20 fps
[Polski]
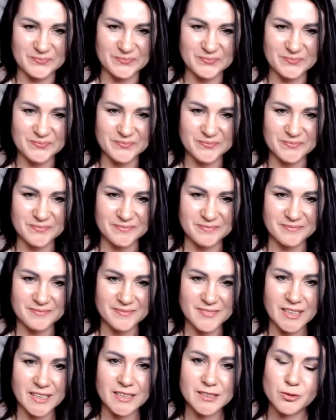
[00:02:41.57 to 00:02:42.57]
Mhm.
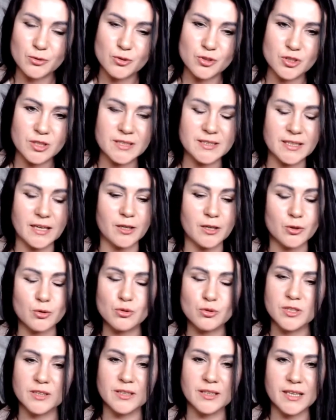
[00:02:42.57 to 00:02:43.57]
Jest różnica,
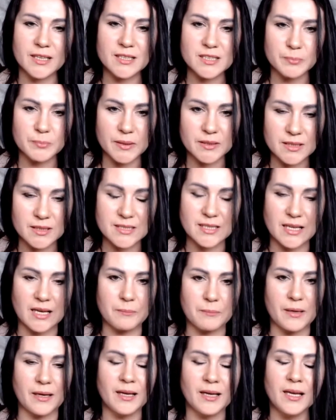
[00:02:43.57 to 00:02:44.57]
różne takie eksperty
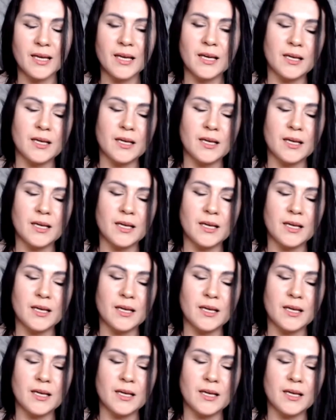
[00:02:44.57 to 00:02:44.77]
sama.